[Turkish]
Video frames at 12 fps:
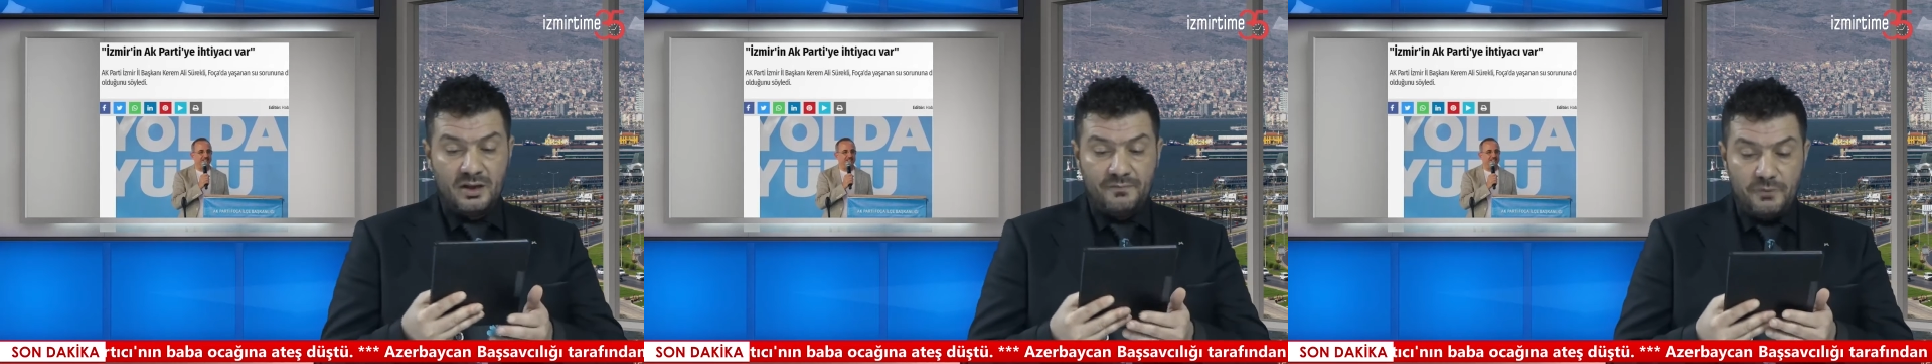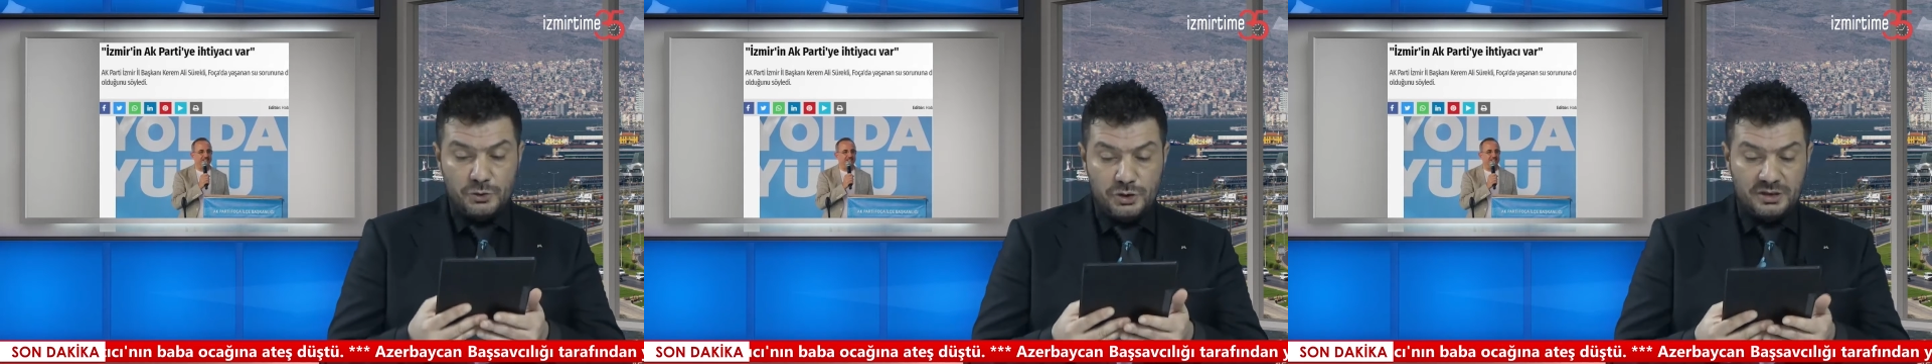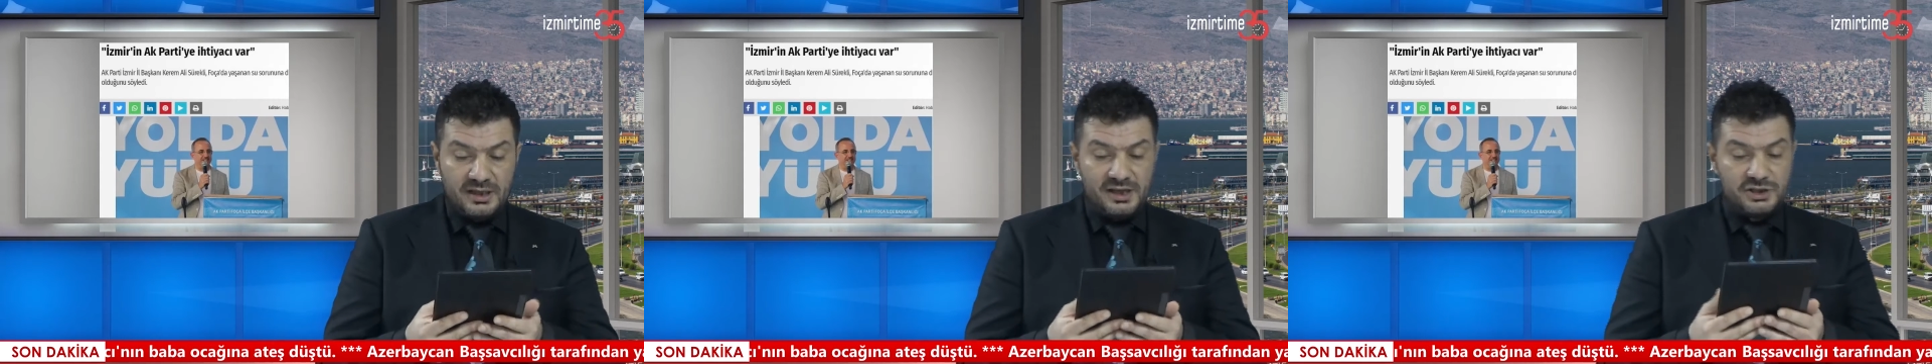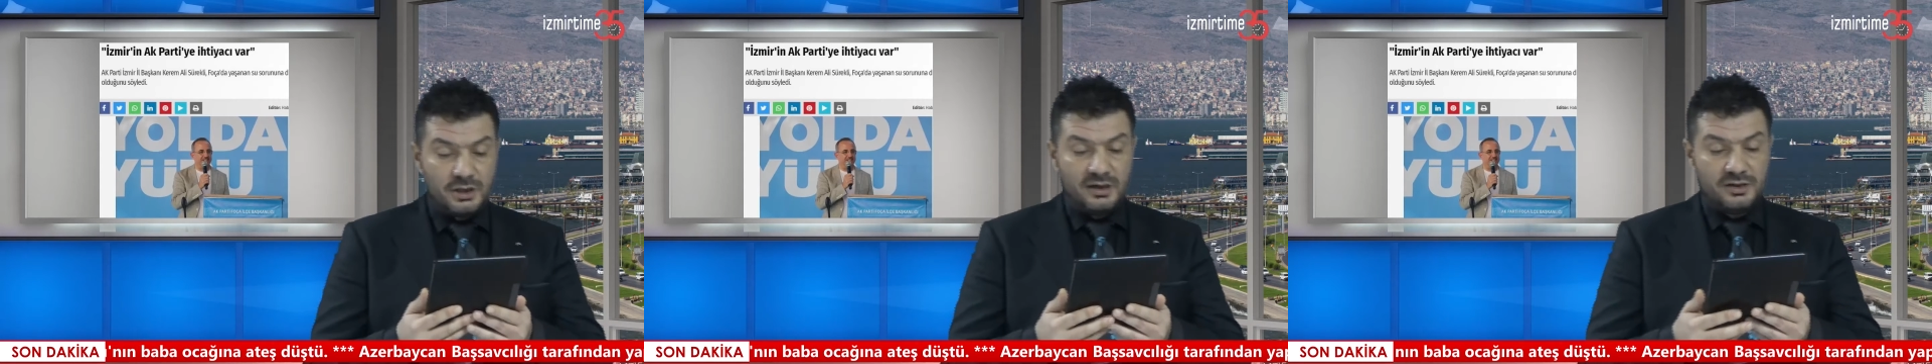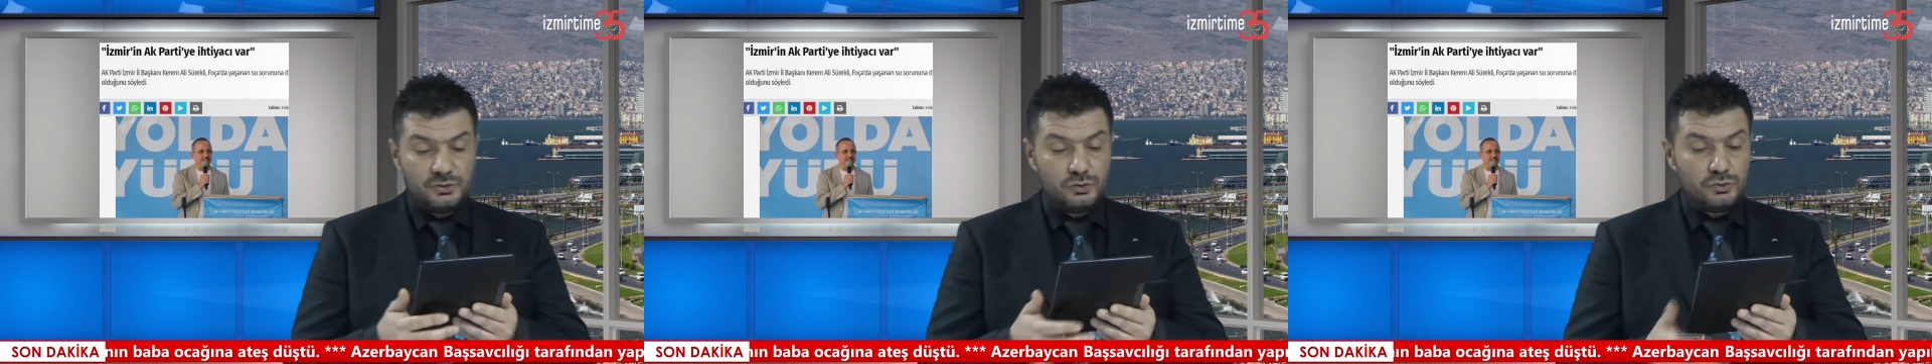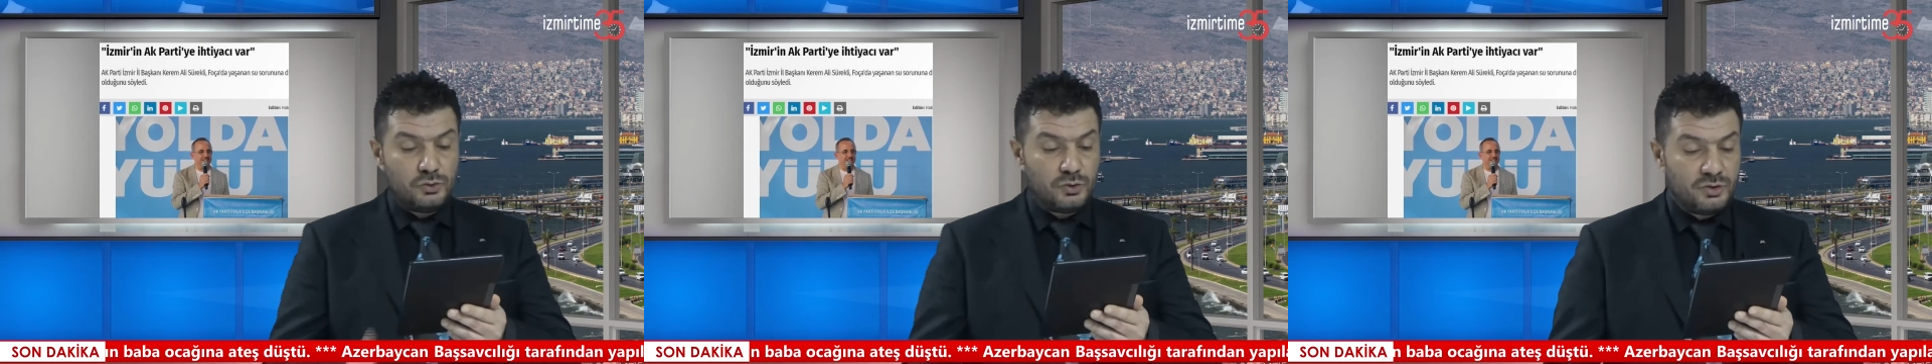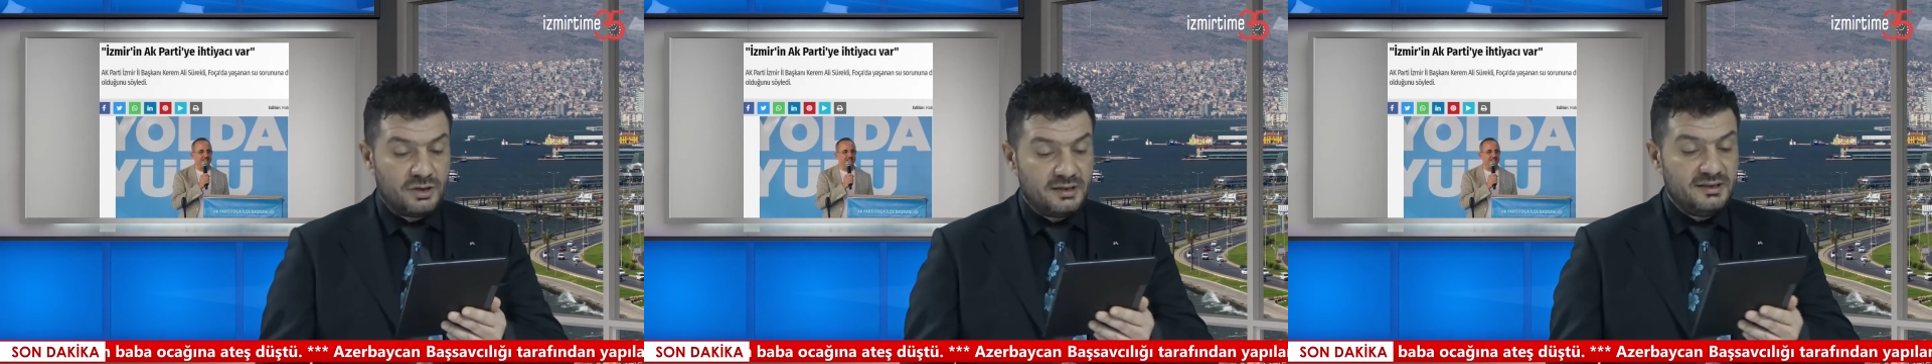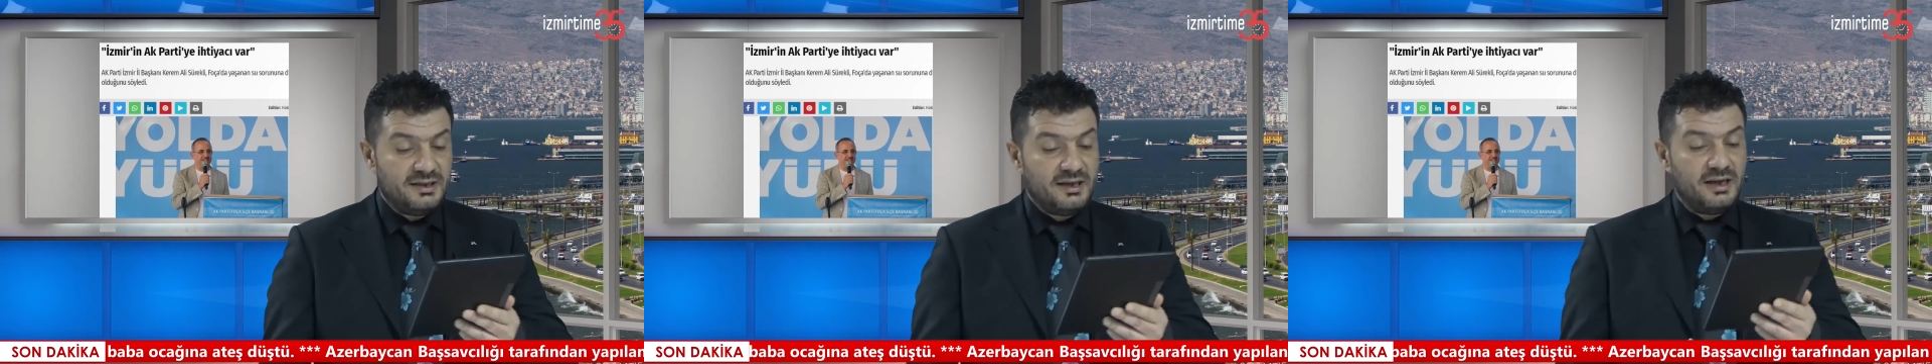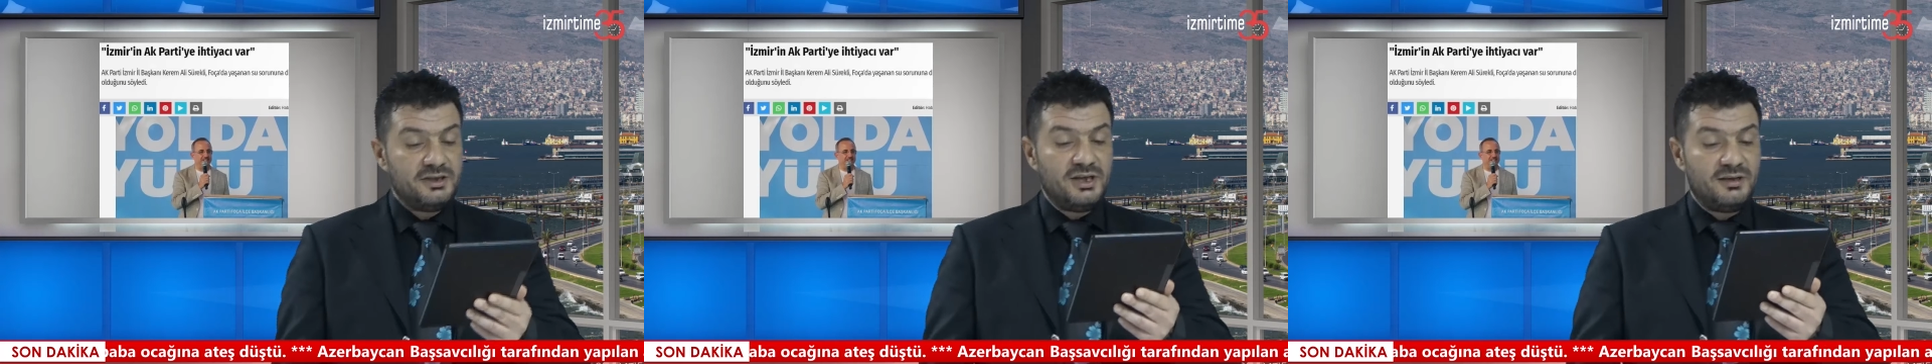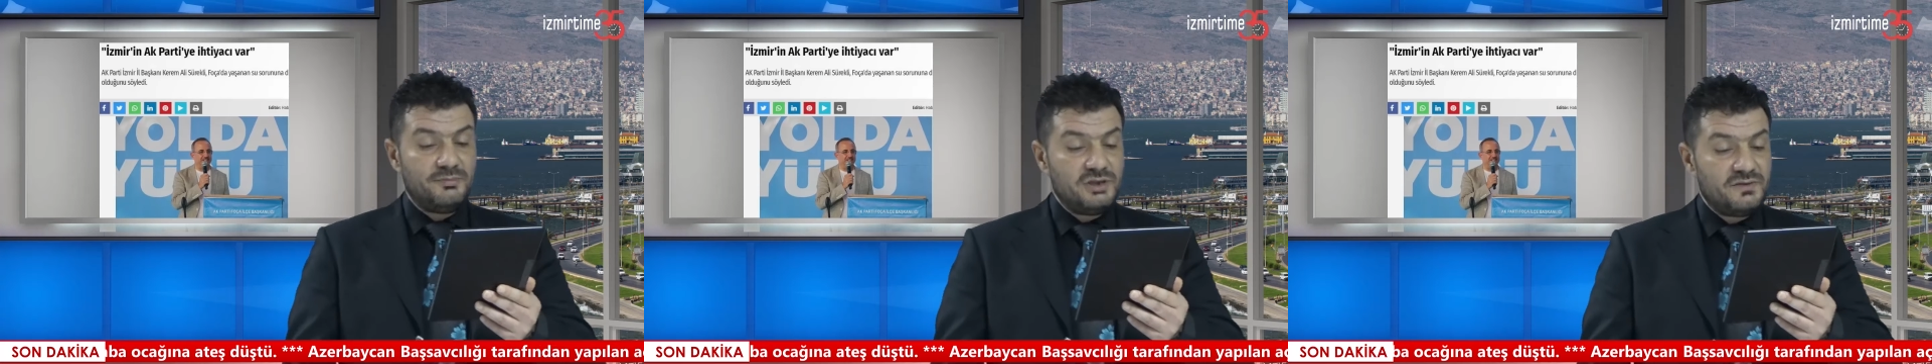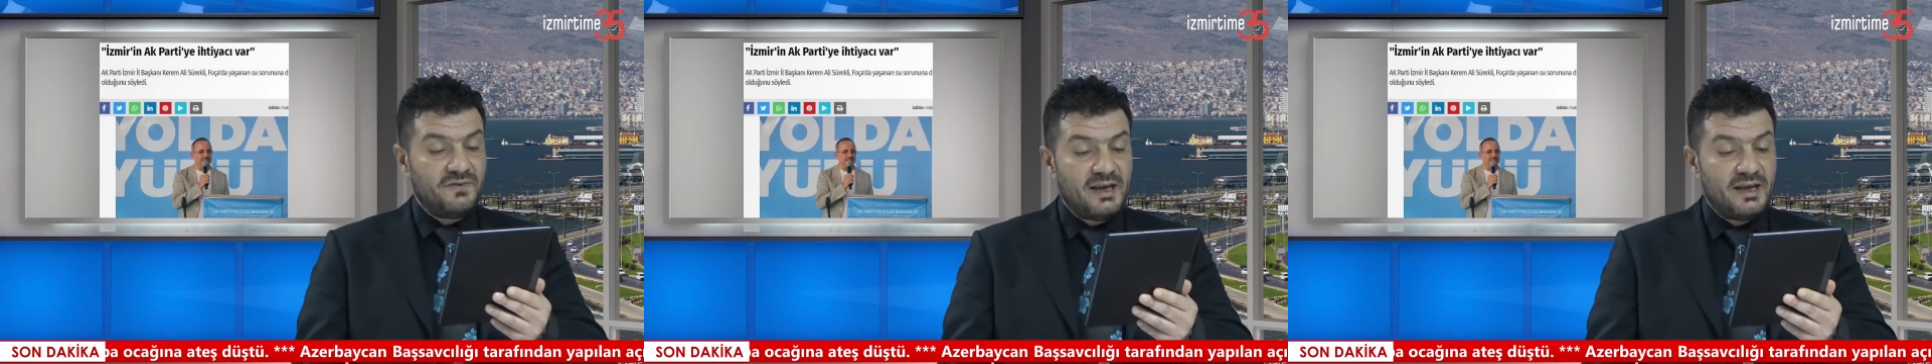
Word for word: Foça'da yaşanan su sorununa dikkat çekmiş